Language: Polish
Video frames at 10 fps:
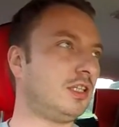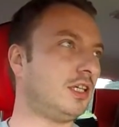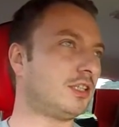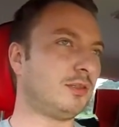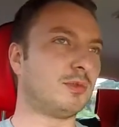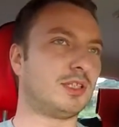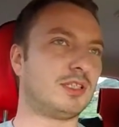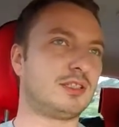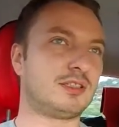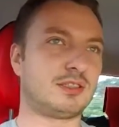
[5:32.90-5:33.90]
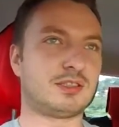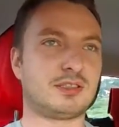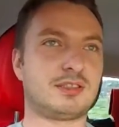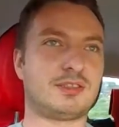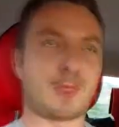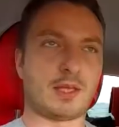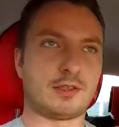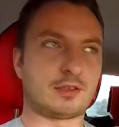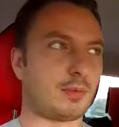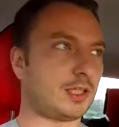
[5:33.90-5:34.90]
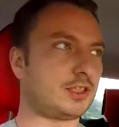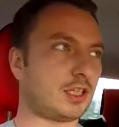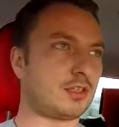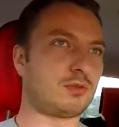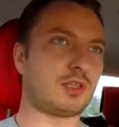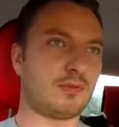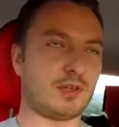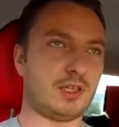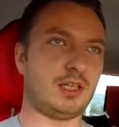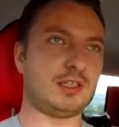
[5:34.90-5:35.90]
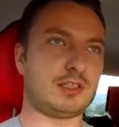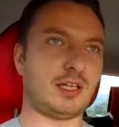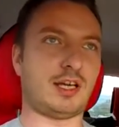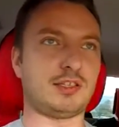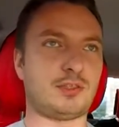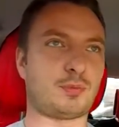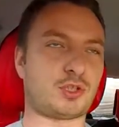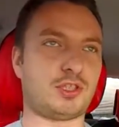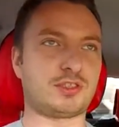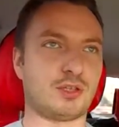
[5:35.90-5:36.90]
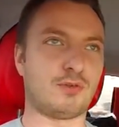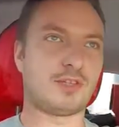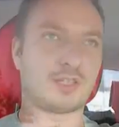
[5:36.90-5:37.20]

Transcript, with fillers: i jadymy zobaczcie jakie tutaj walnęli te antypoślizgowe